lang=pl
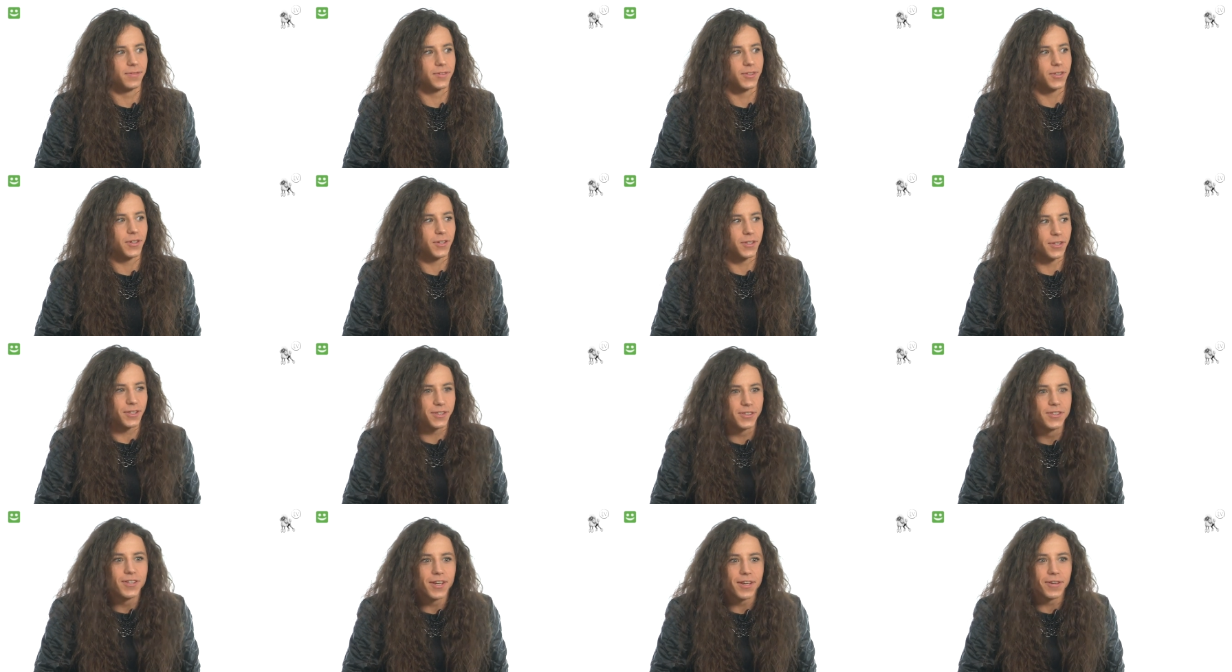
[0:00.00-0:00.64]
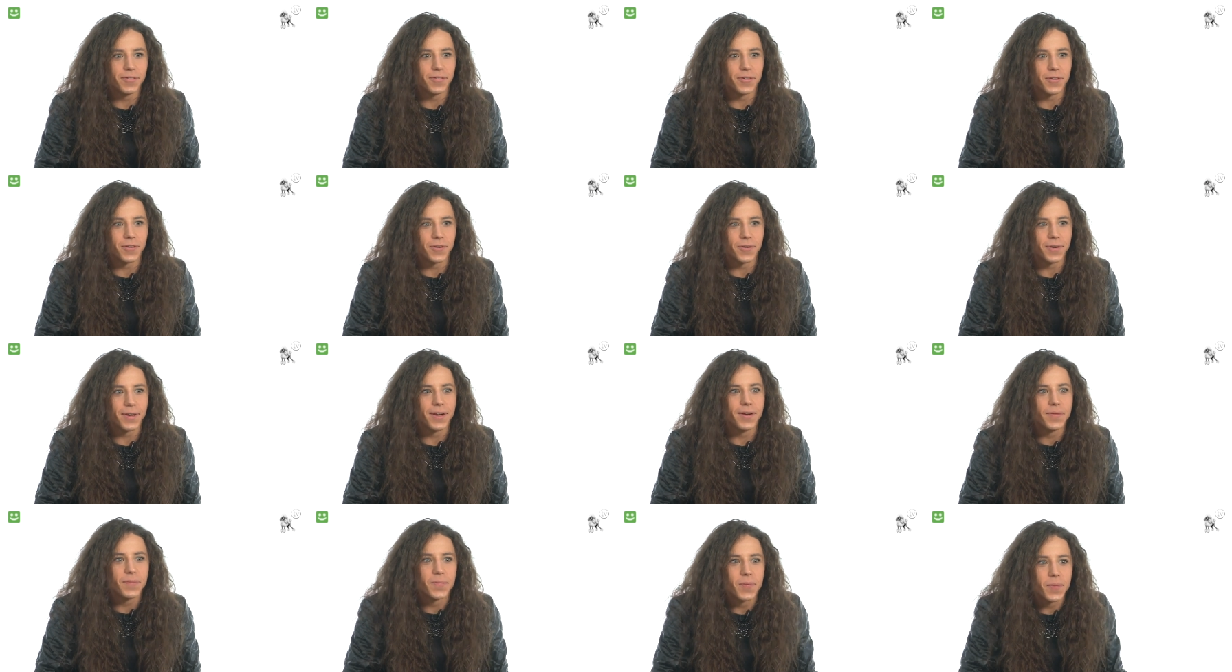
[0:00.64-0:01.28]
co się dzieje w
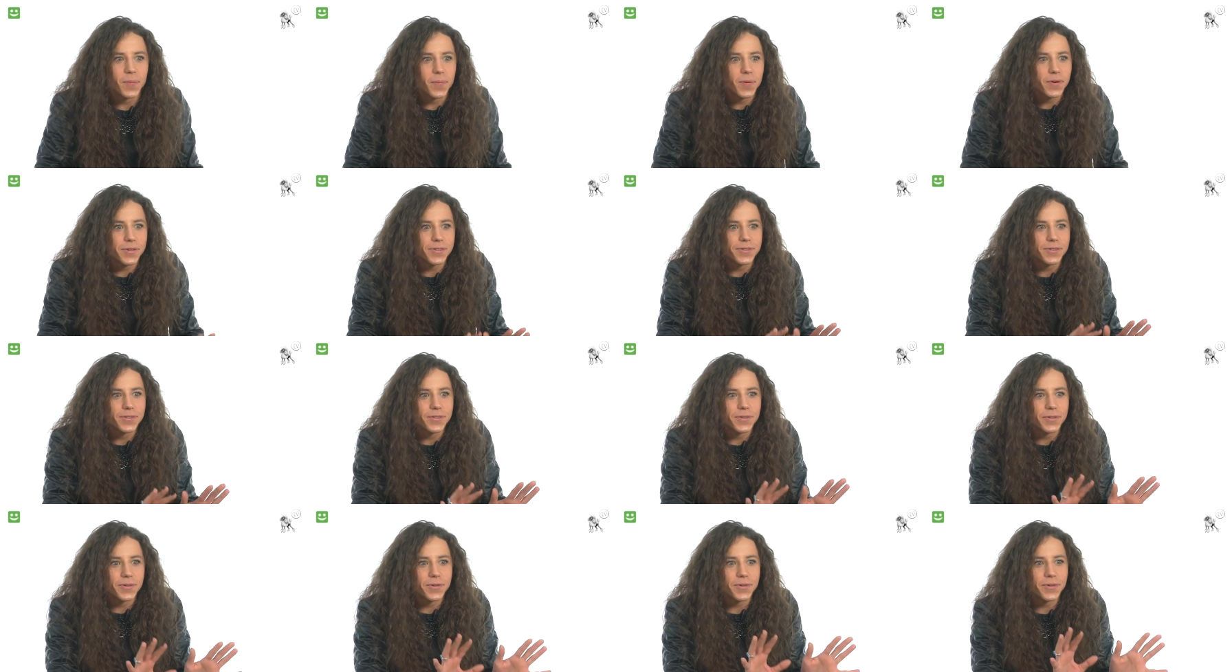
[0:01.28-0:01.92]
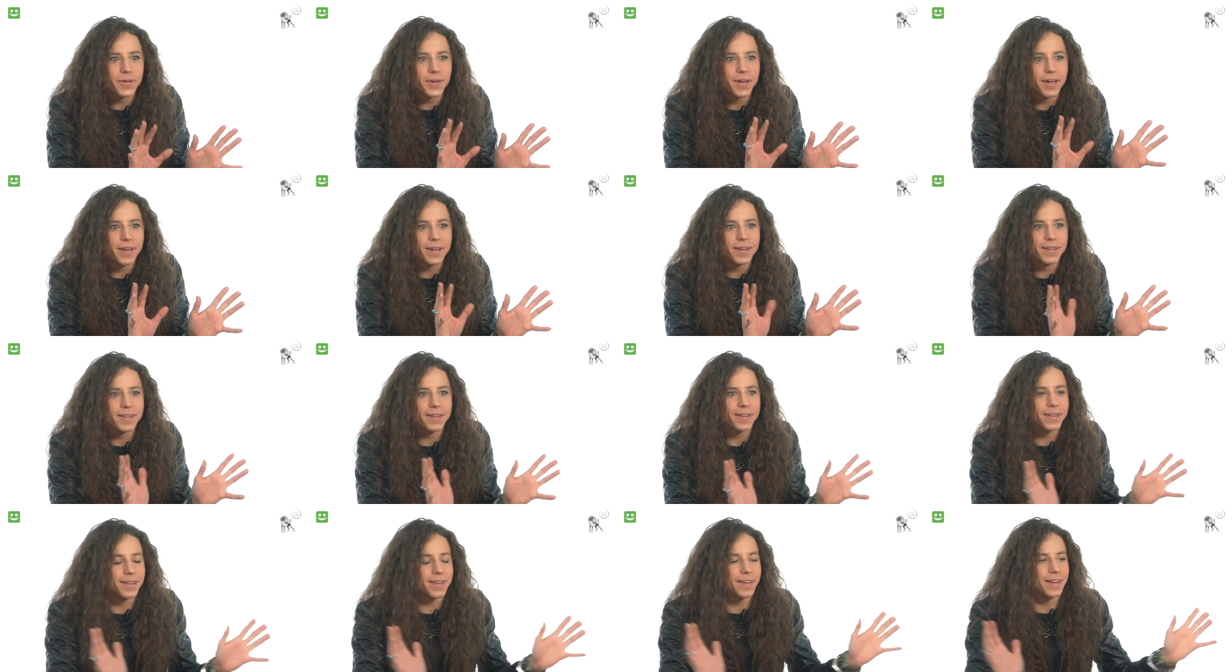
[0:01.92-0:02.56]
ogóle. Po prostu
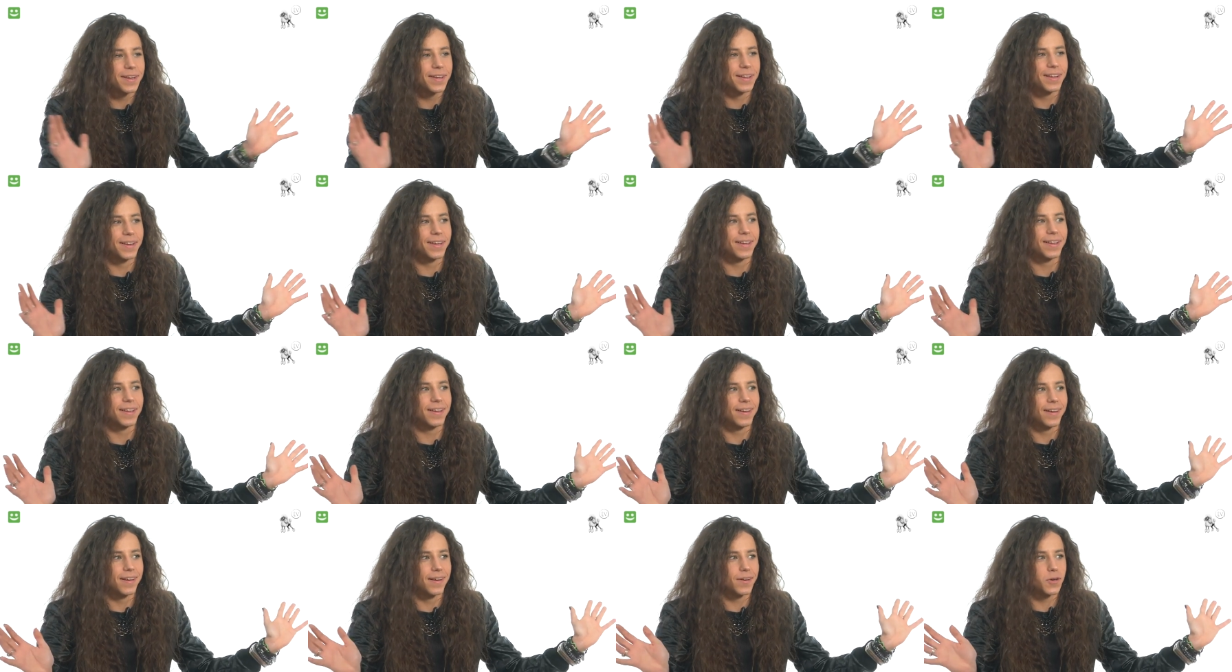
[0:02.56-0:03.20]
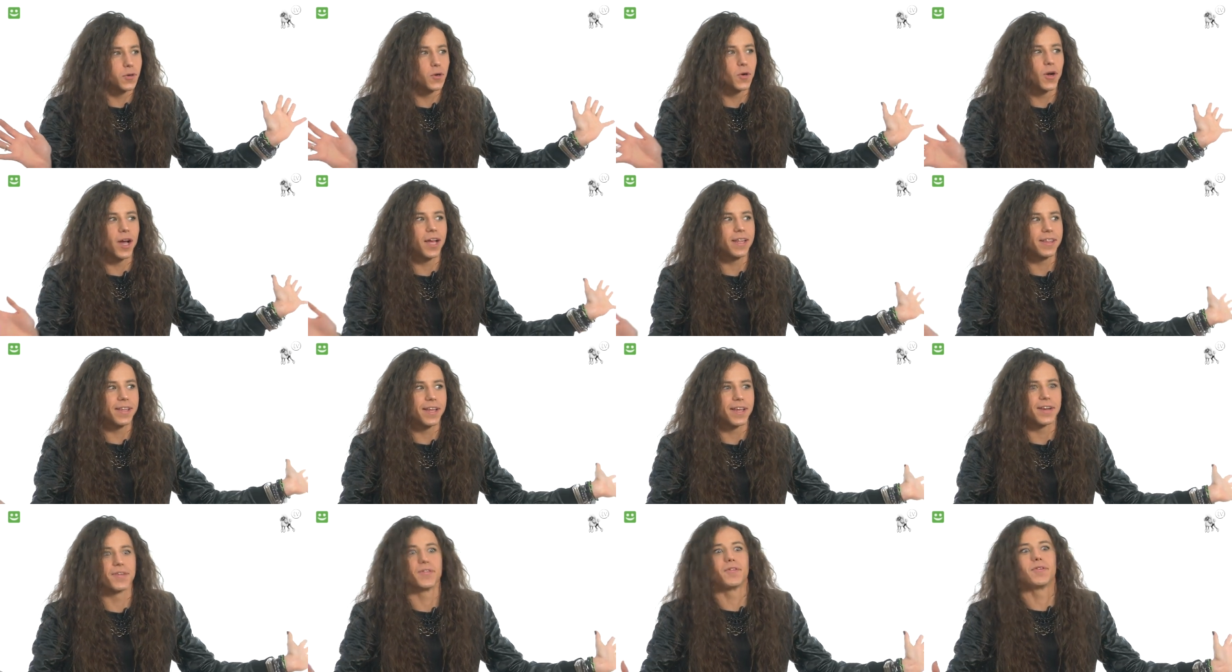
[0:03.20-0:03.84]

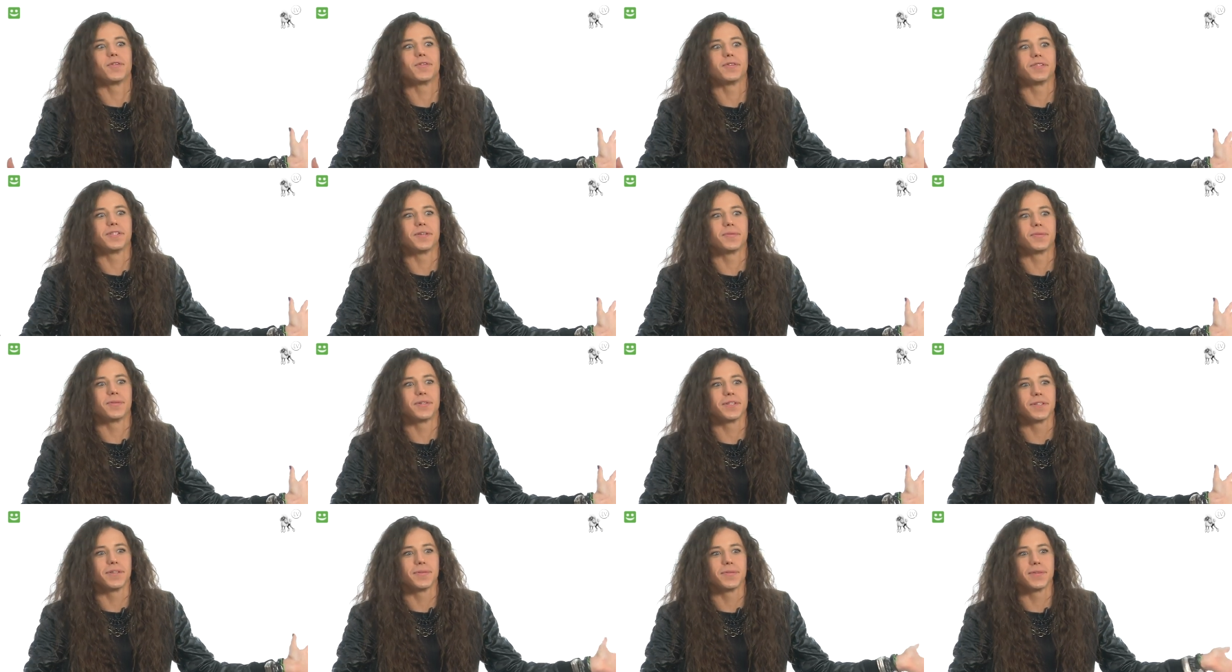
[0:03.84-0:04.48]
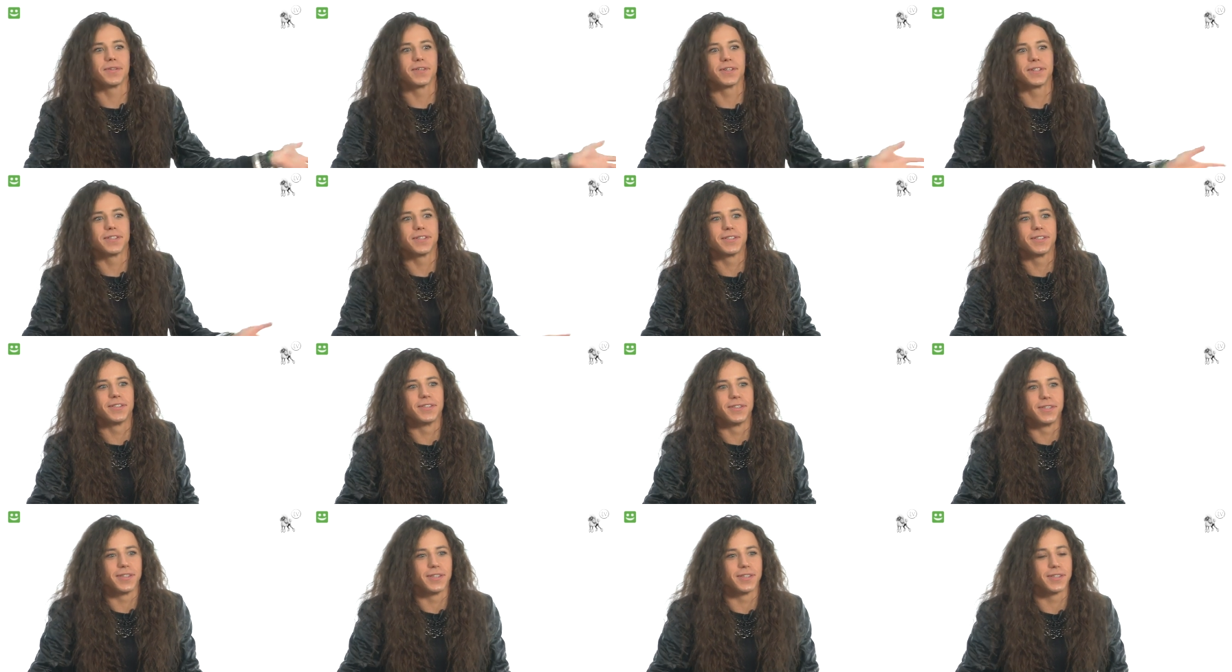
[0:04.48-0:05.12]
kuchenne rewolucje przy tym to
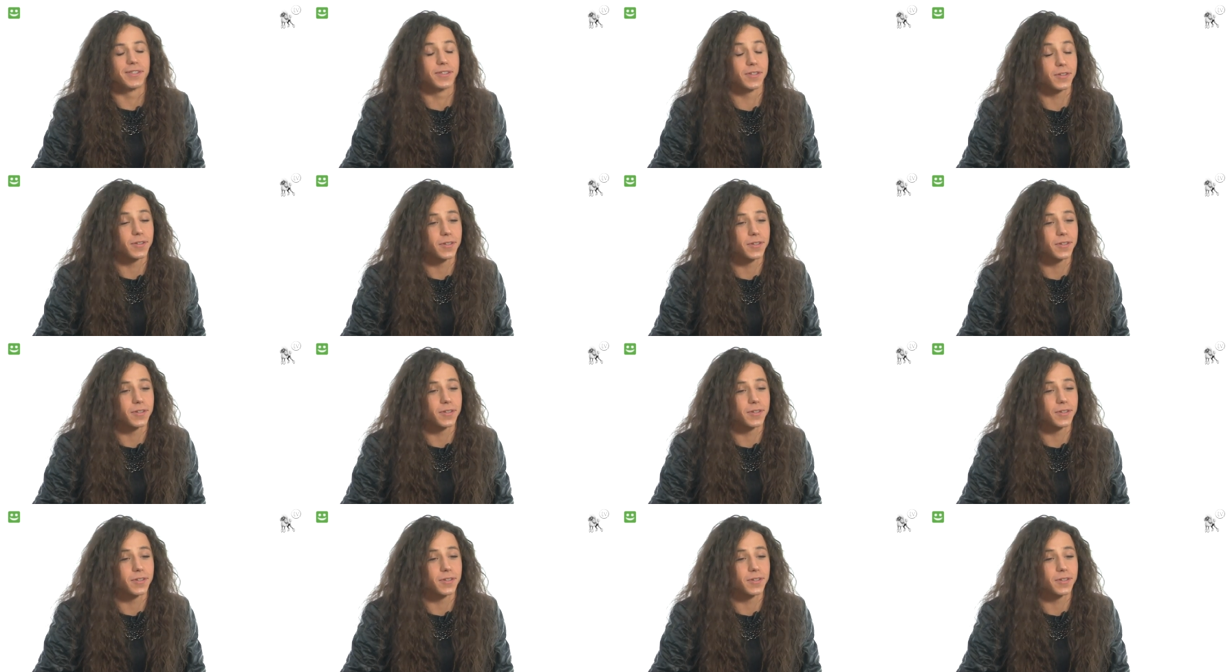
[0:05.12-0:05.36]
jest nic.